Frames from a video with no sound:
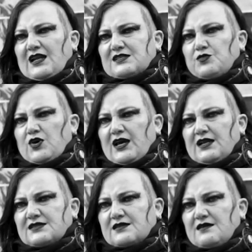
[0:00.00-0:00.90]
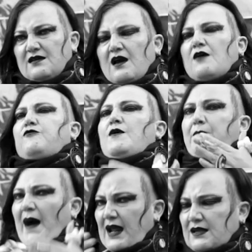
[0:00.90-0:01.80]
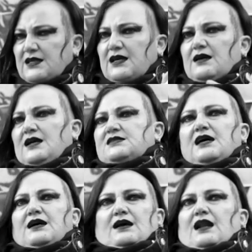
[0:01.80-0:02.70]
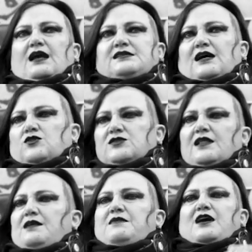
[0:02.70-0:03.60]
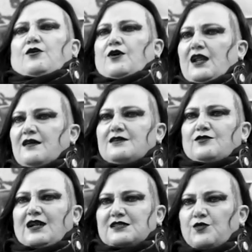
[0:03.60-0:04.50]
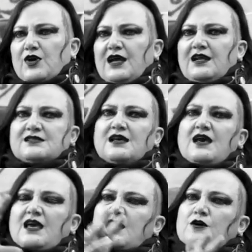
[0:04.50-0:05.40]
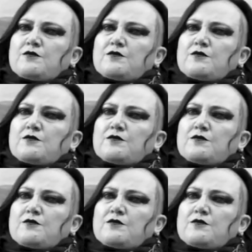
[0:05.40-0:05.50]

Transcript: de las mujeres fue parte, esa, esa cosa del microcrédito a las mujeres y